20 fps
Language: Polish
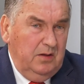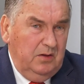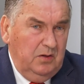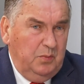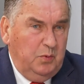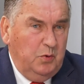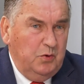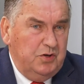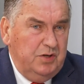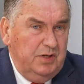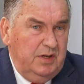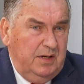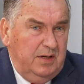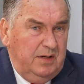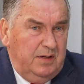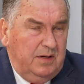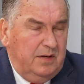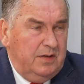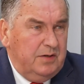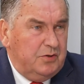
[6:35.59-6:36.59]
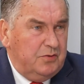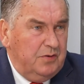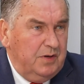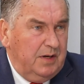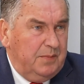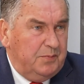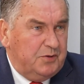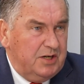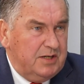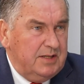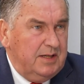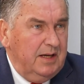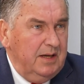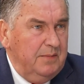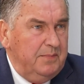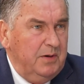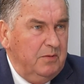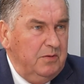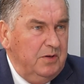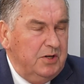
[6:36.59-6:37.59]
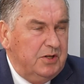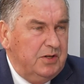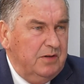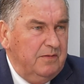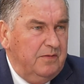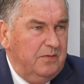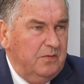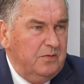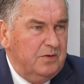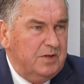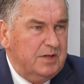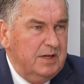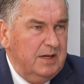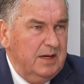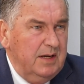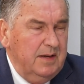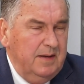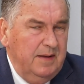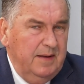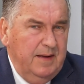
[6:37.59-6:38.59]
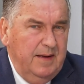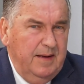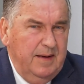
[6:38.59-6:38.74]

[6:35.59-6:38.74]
No później człowiek przestaje pełnić tę funkcję.